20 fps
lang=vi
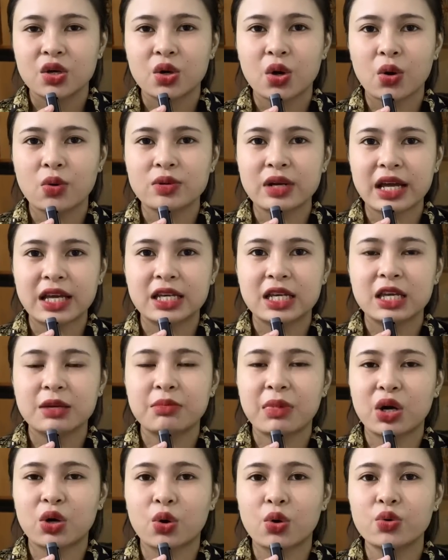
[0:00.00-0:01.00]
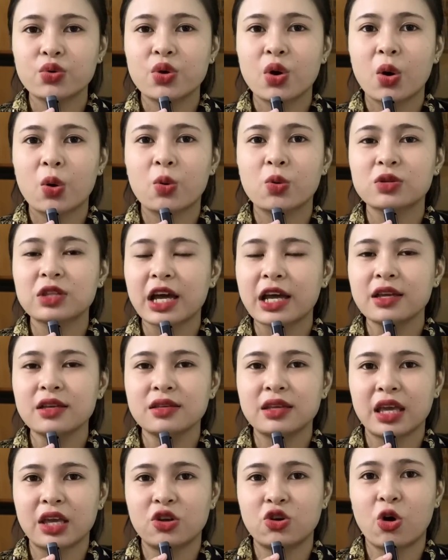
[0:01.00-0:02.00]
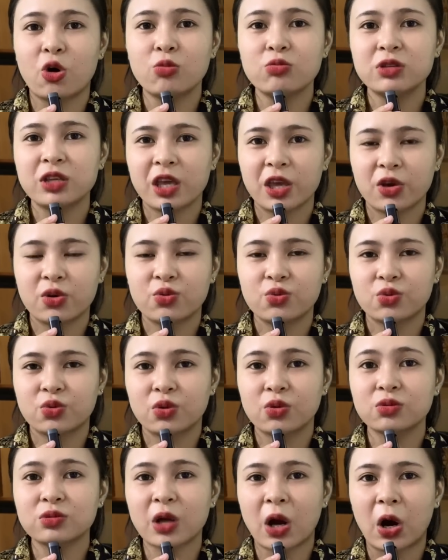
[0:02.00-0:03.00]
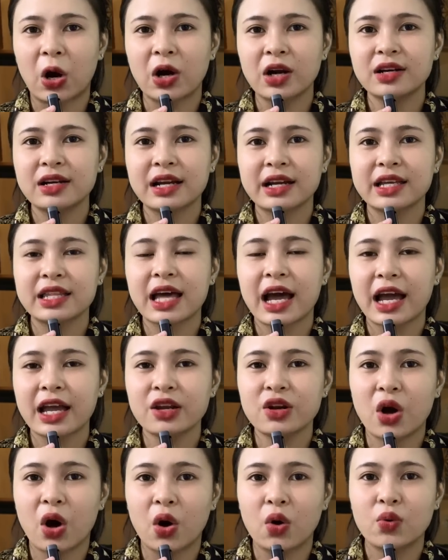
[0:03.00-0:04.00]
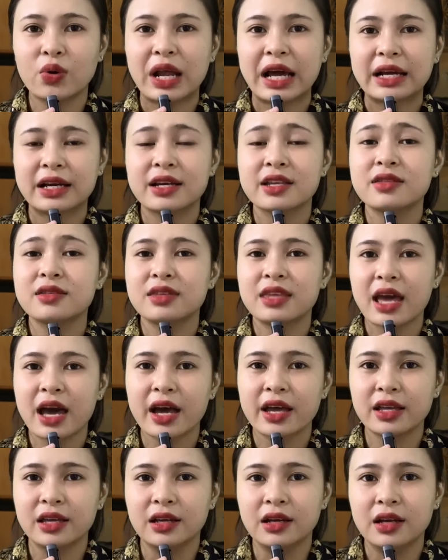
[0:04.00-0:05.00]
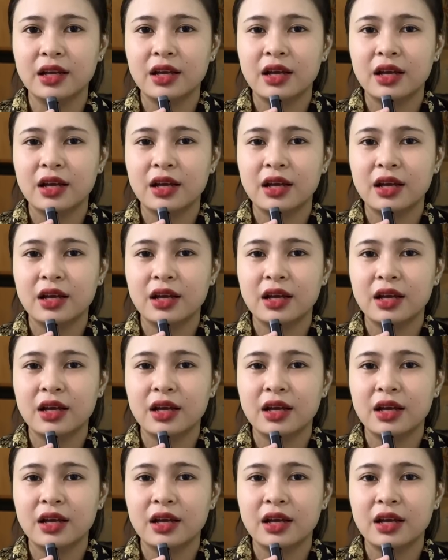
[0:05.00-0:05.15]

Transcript: Cô này khi mà cổ vô cổ thấy vậy cổ không chịu, cổ tỏ ra cái thái độ là khinh chê.